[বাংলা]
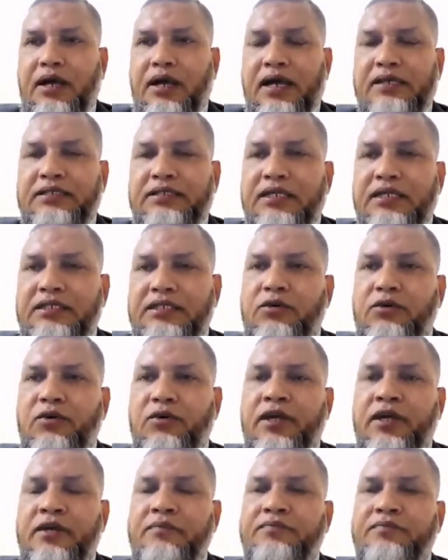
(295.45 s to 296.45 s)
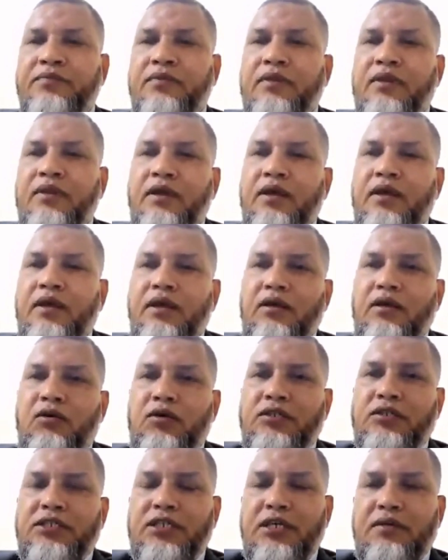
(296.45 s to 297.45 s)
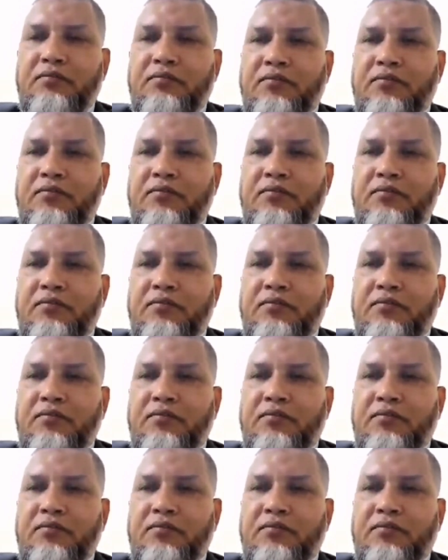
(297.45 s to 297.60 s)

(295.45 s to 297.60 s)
আস্তে আস্তে করে ওই যে